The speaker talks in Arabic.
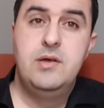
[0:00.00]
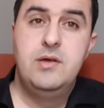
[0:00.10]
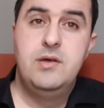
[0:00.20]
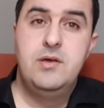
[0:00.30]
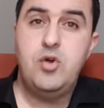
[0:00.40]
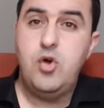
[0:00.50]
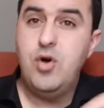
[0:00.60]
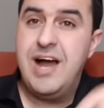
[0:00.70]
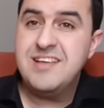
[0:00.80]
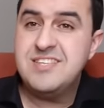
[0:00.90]
رخوغا
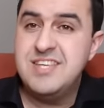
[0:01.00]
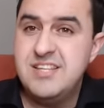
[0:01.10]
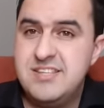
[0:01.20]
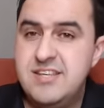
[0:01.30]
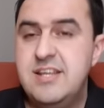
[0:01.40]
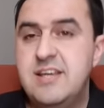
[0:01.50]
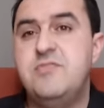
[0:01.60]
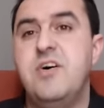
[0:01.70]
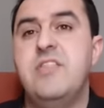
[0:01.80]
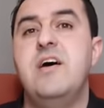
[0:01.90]
سلسلة
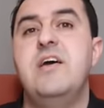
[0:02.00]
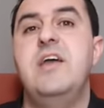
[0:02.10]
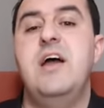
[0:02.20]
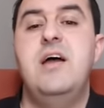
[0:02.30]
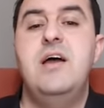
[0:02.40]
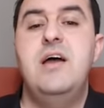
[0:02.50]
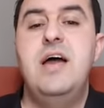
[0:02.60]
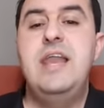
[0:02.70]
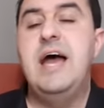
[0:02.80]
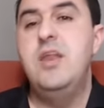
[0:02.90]
فضائح
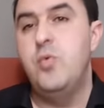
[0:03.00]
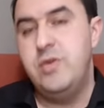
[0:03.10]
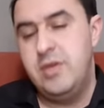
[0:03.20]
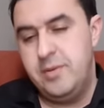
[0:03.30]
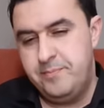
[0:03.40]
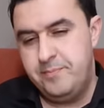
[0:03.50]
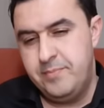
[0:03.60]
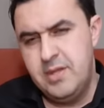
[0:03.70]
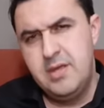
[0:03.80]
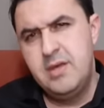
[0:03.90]
العلويين
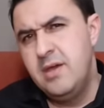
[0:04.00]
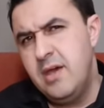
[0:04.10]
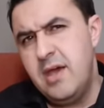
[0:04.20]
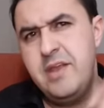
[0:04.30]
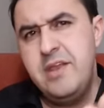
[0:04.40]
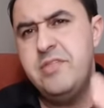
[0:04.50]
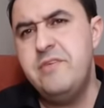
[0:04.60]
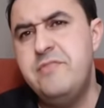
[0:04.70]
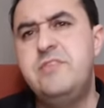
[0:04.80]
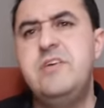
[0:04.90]
أنا ذف
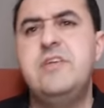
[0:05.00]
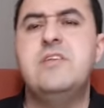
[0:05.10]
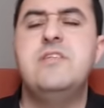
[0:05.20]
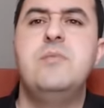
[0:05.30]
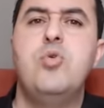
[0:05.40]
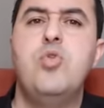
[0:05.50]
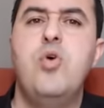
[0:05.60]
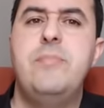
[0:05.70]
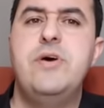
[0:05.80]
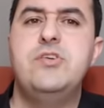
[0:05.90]
ديريكت الموضوع
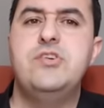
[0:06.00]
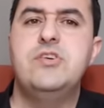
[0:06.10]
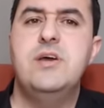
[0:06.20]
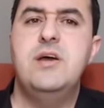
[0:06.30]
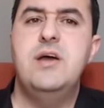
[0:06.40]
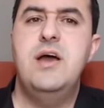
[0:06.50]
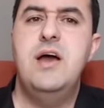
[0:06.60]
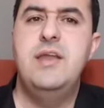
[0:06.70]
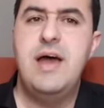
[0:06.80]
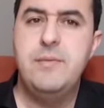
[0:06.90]
باش
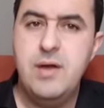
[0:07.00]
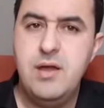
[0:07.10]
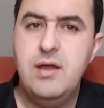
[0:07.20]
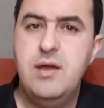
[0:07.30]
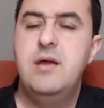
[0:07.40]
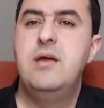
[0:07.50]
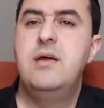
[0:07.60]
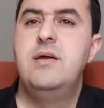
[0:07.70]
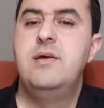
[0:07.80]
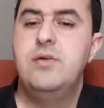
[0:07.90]
أنا بح
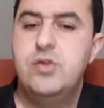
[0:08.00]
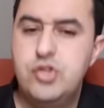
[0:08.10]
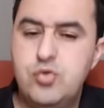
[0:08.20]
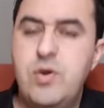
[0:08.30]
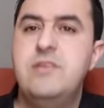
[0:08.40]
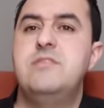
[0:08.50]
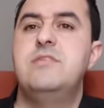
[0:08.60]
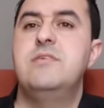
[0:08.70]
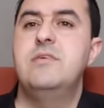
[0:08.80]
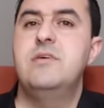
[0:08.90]
شوية
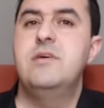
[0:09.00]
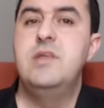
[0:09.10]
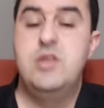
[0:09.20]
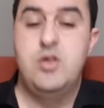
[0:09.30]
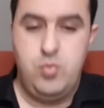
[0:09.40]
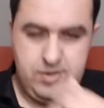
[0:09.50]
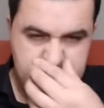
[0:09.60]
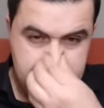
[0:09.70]
من الوقت